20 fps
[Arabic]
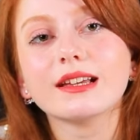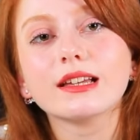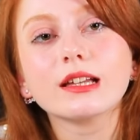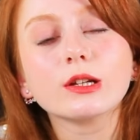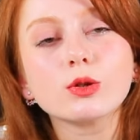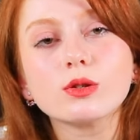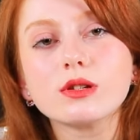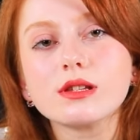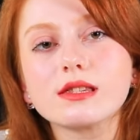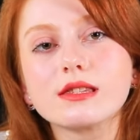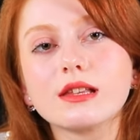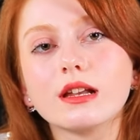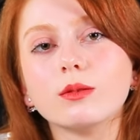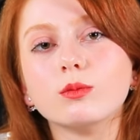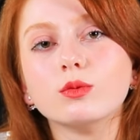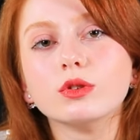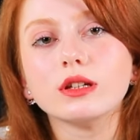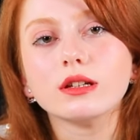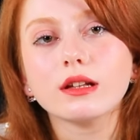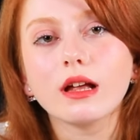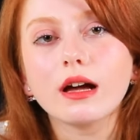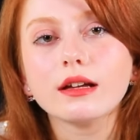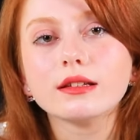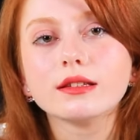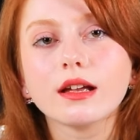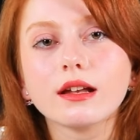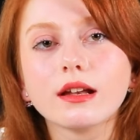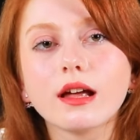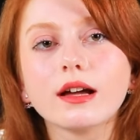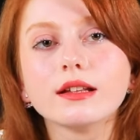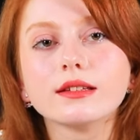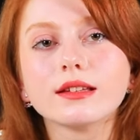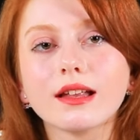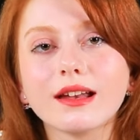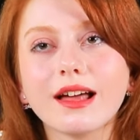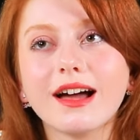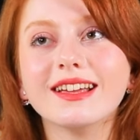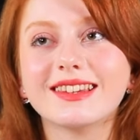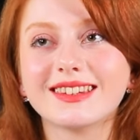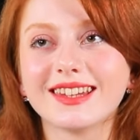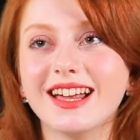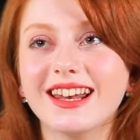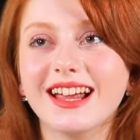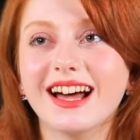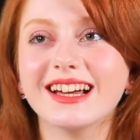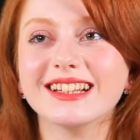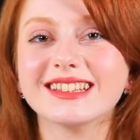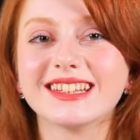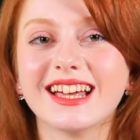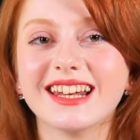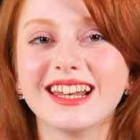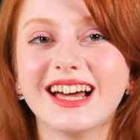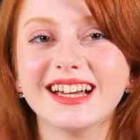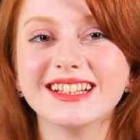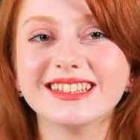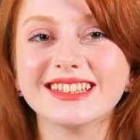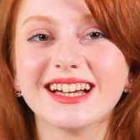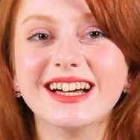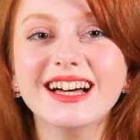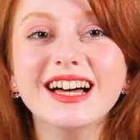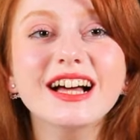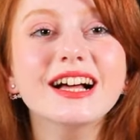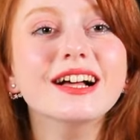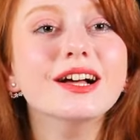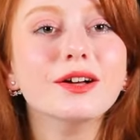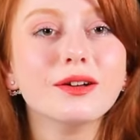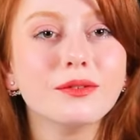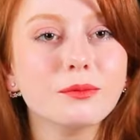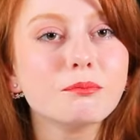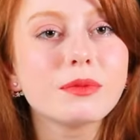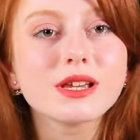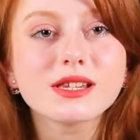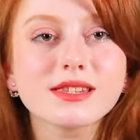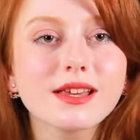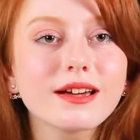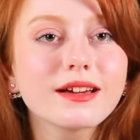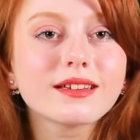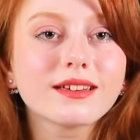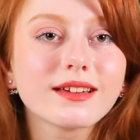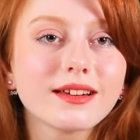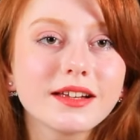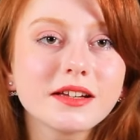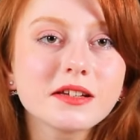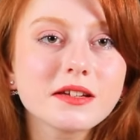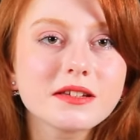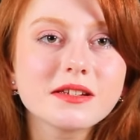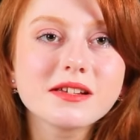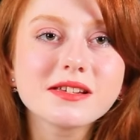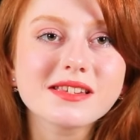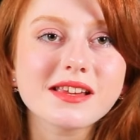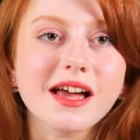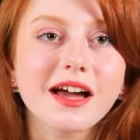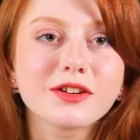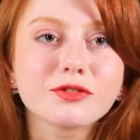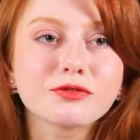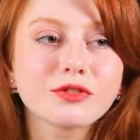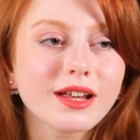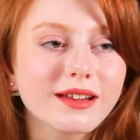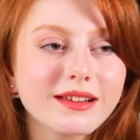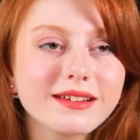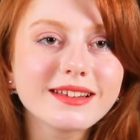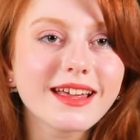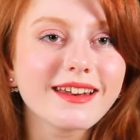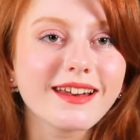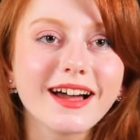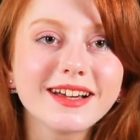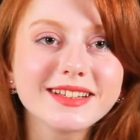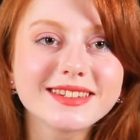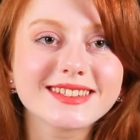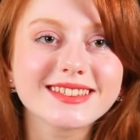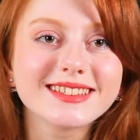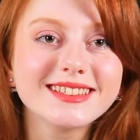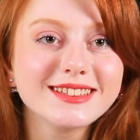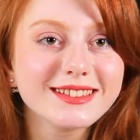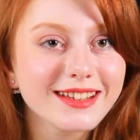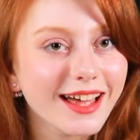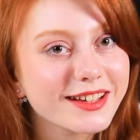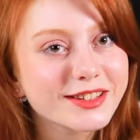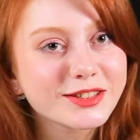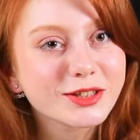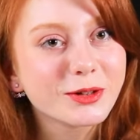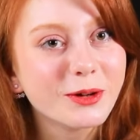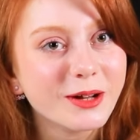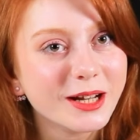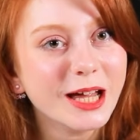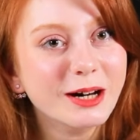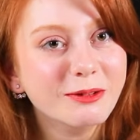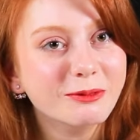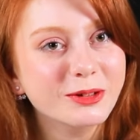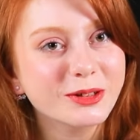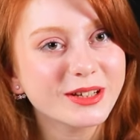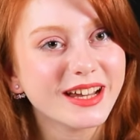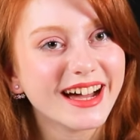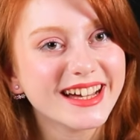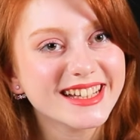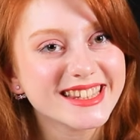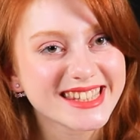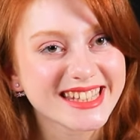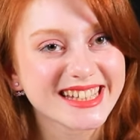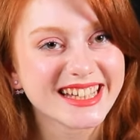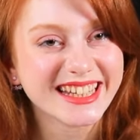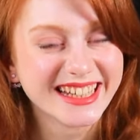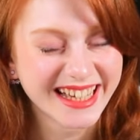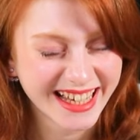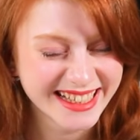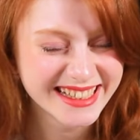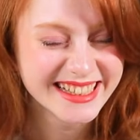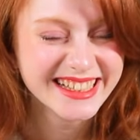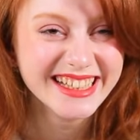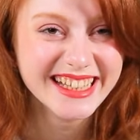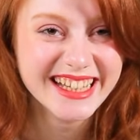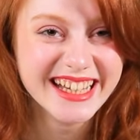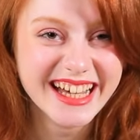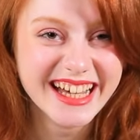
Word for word: كلهم استلموني نايطه نايطه نايطه نايطه نايطه بس هيك الانجليز حرفيا هن نايطين نايطين ولا مو نايطين